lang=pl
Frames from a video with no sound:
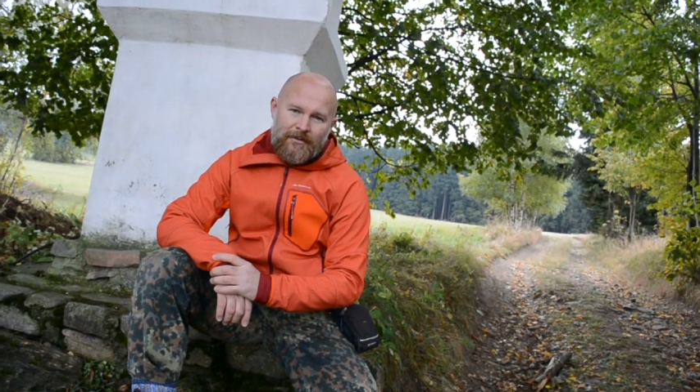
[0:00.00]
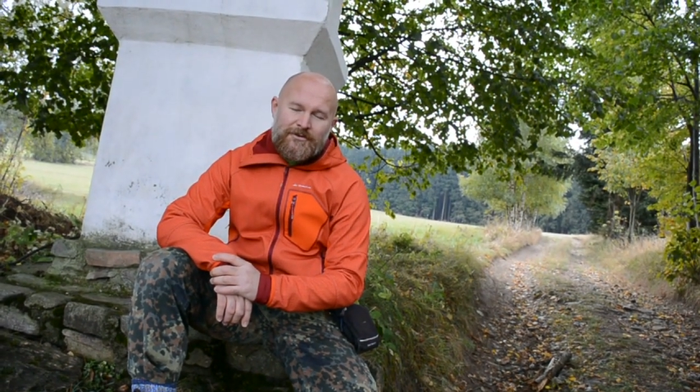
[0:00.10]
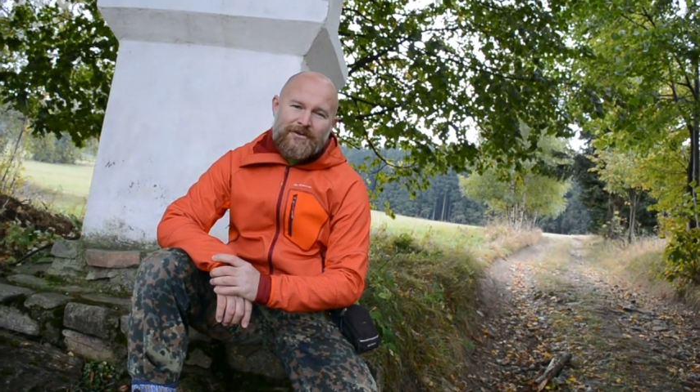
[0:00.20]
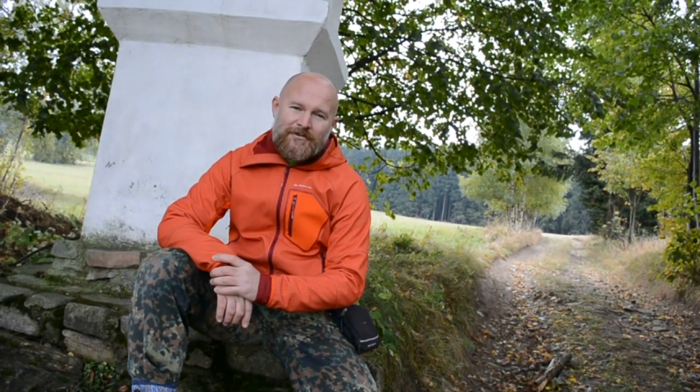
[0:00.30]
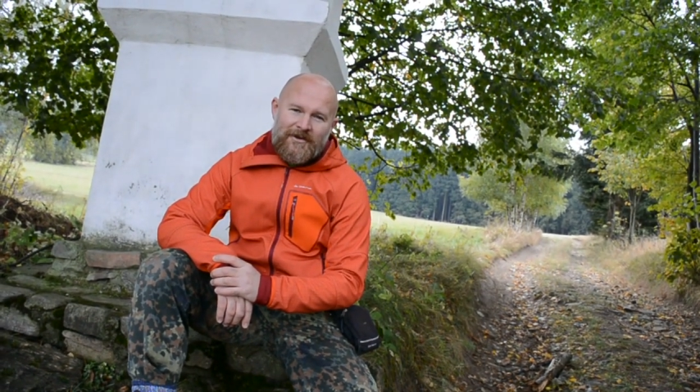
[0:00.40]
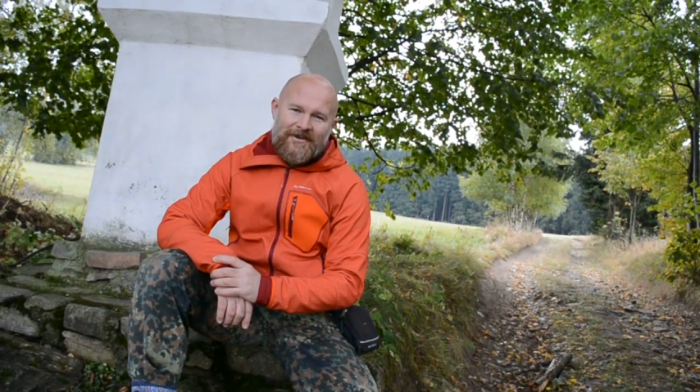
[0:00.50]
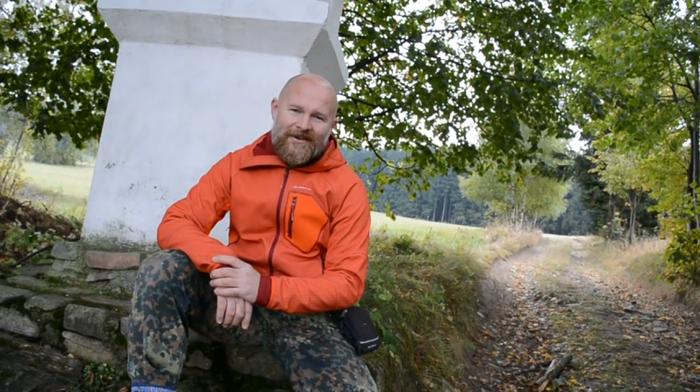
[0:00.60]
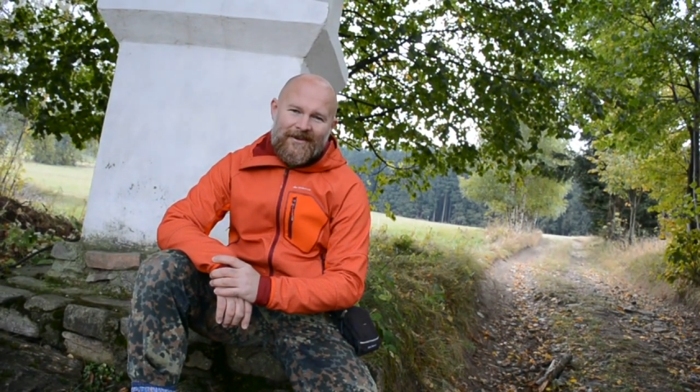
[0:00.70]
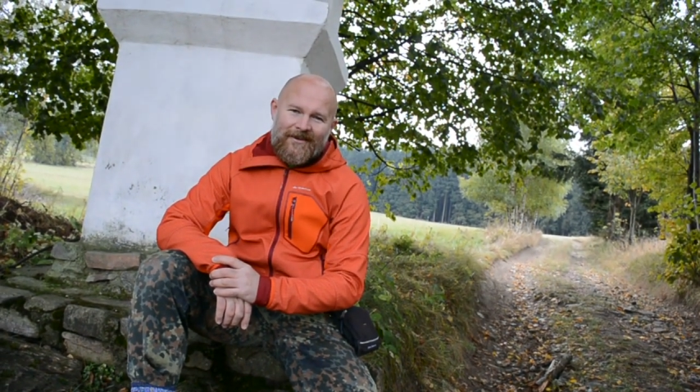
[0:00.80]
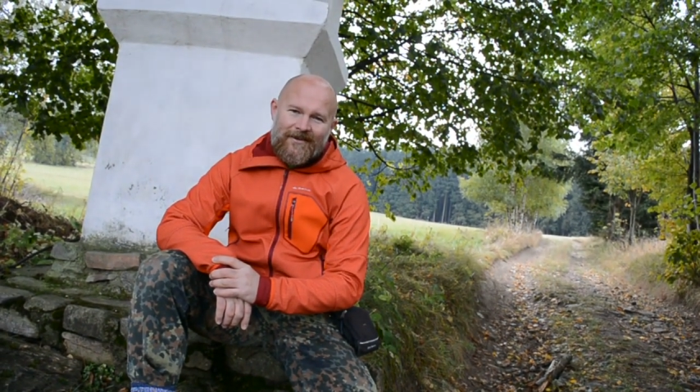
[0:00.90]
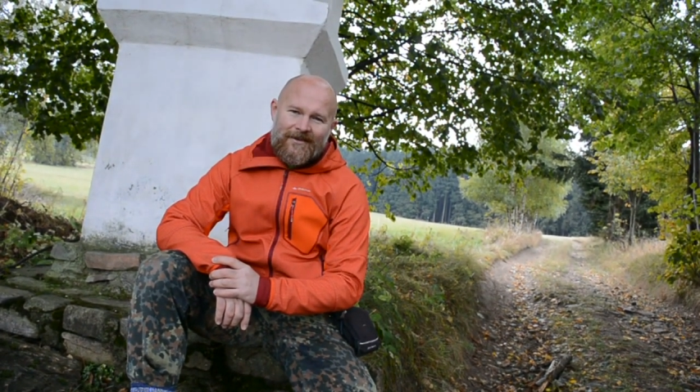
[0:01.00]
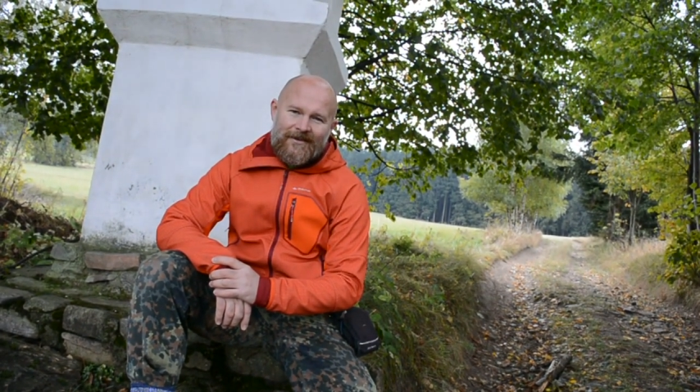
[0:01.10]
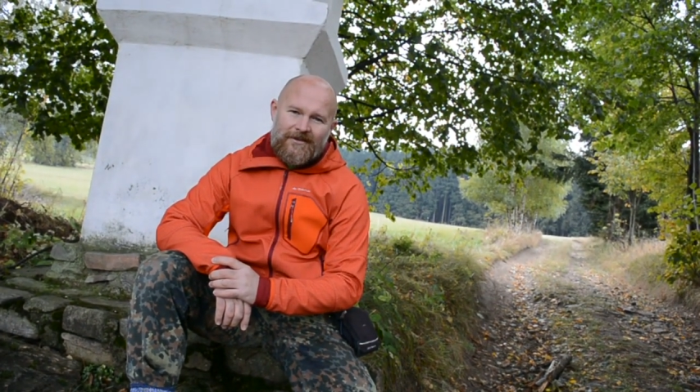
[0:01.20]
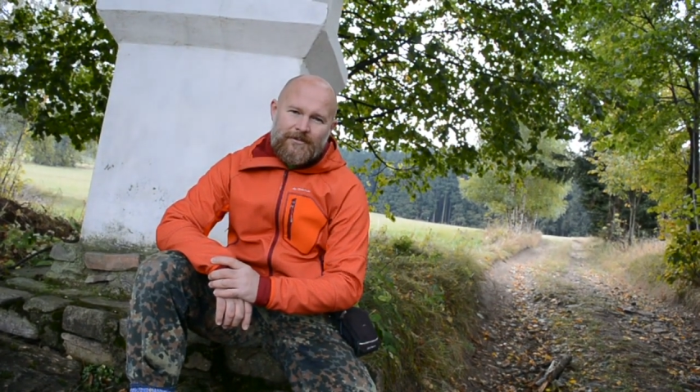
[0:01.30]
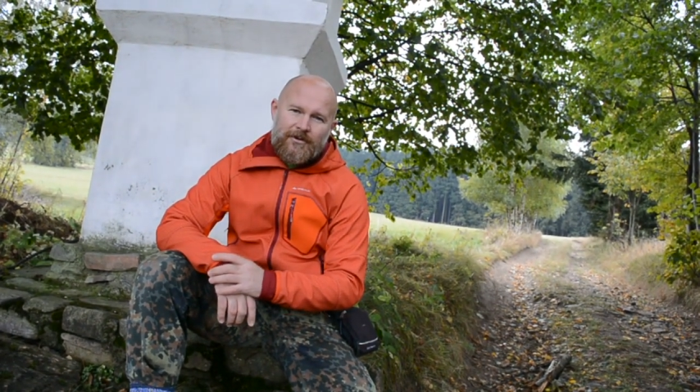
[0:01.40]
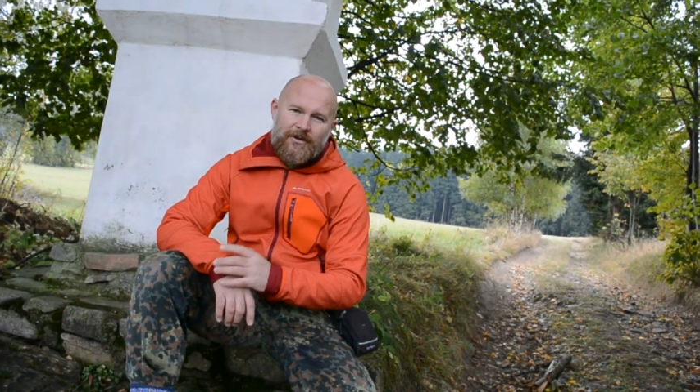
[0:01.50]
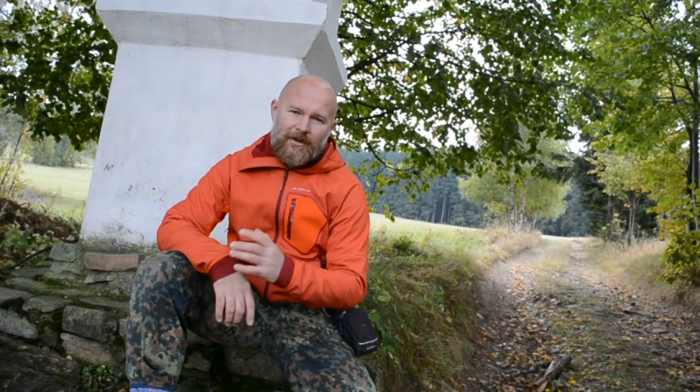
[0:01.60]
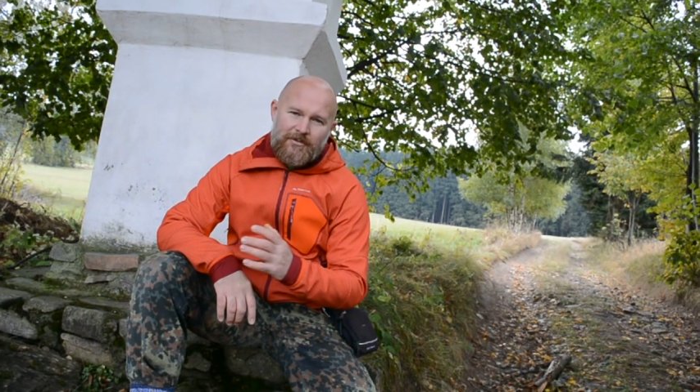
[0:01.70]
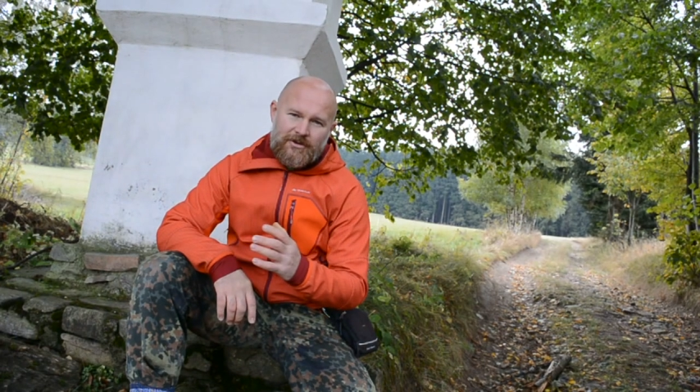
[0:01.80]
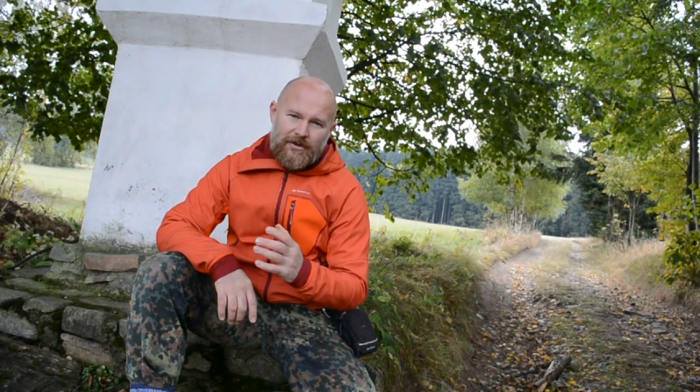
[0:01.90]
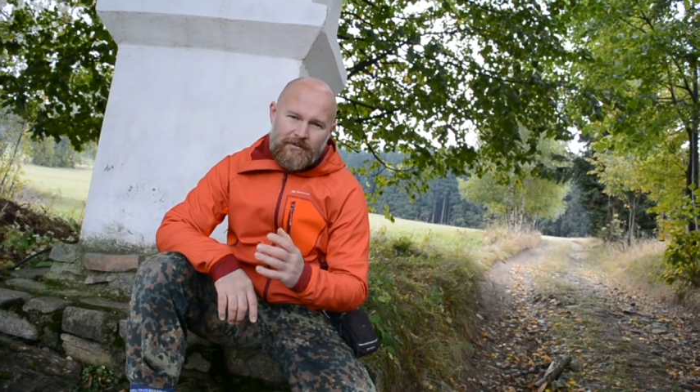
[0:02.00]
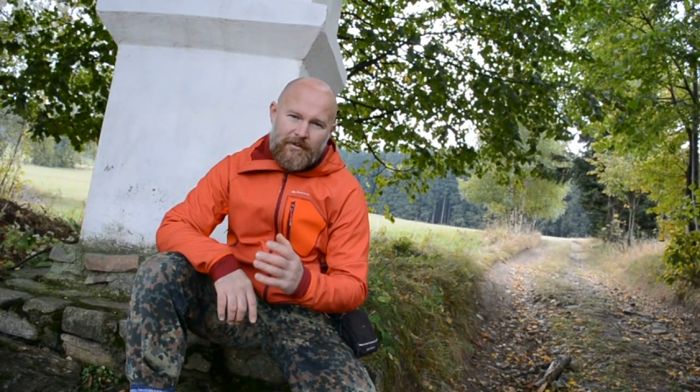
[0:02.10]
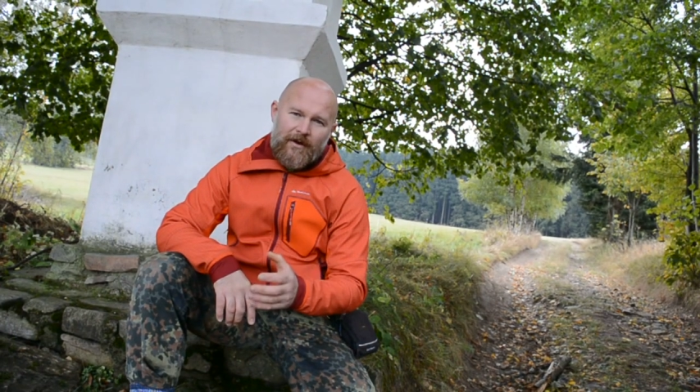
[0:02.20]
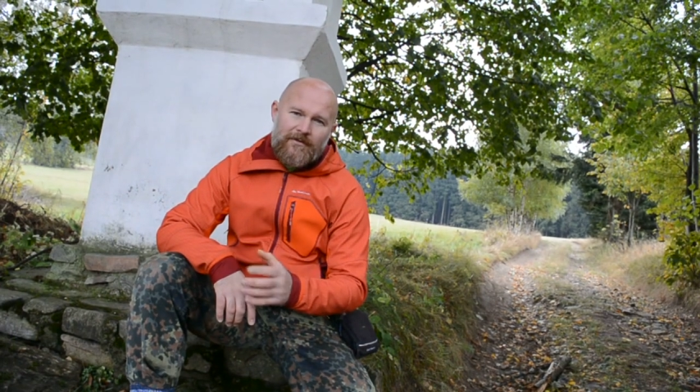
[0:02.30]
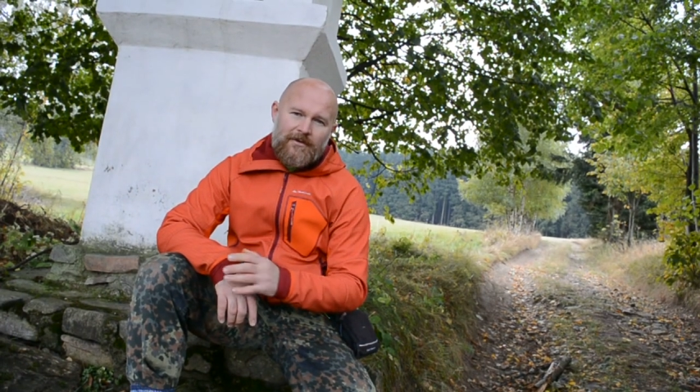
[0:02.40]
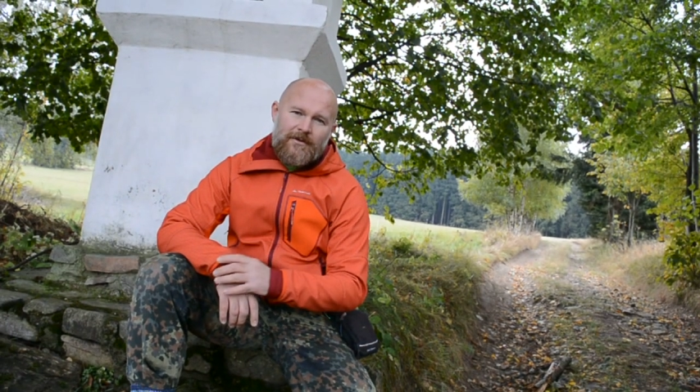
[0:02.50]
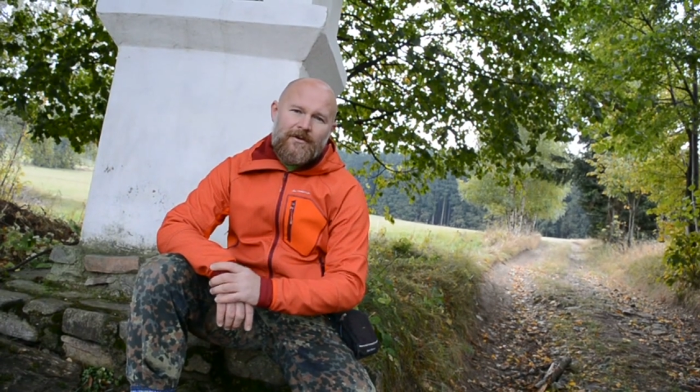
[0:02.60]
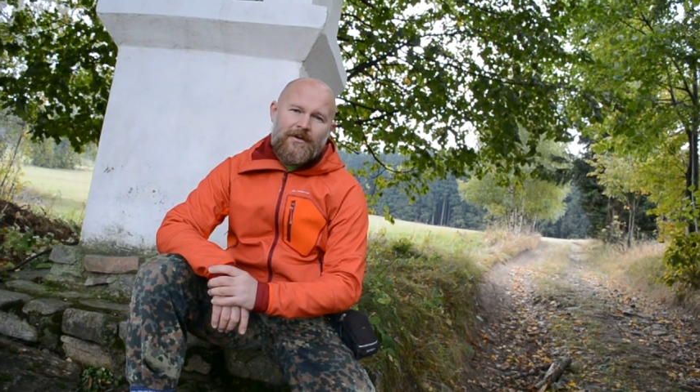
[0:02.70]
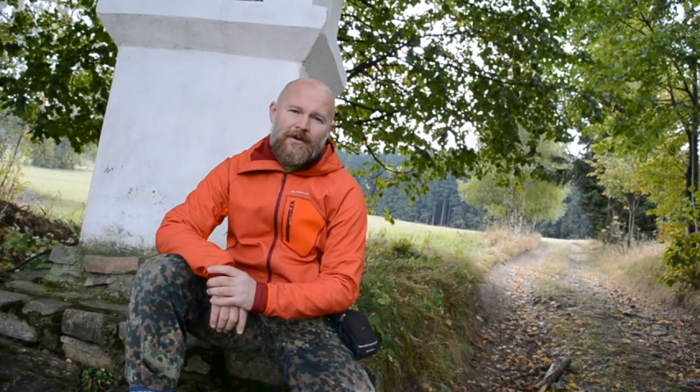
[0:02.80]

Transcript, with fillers: Pozdrowienia, spotkajmy się na wyprawie,